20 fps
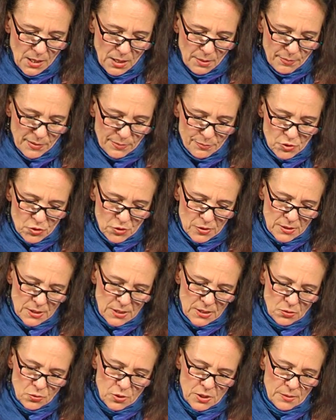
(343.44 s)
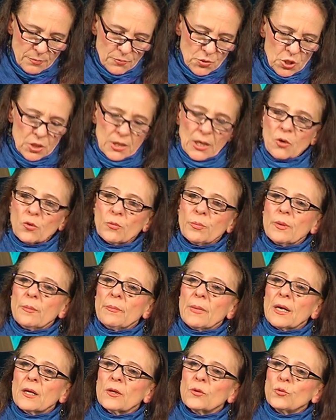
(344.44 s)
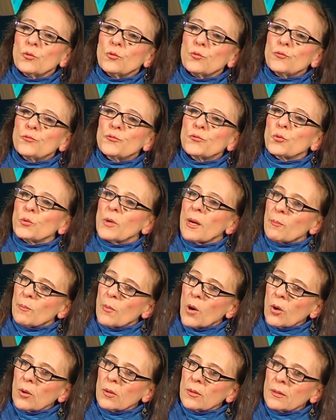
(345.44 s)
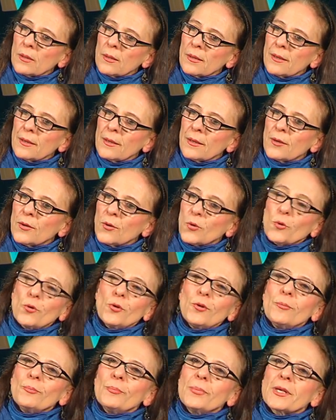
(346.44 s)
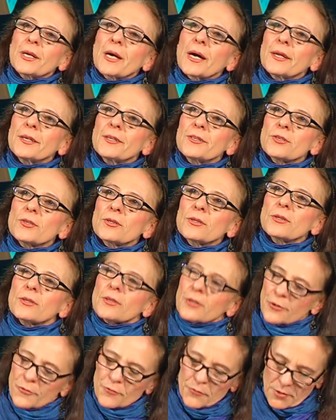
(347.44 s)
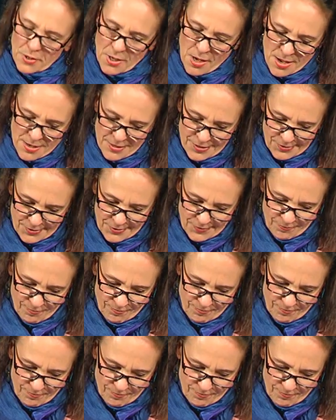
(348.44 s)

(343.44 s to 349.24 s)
Man müsste sich aus dem Staube machen und früher Morgen unbekannt verreisen.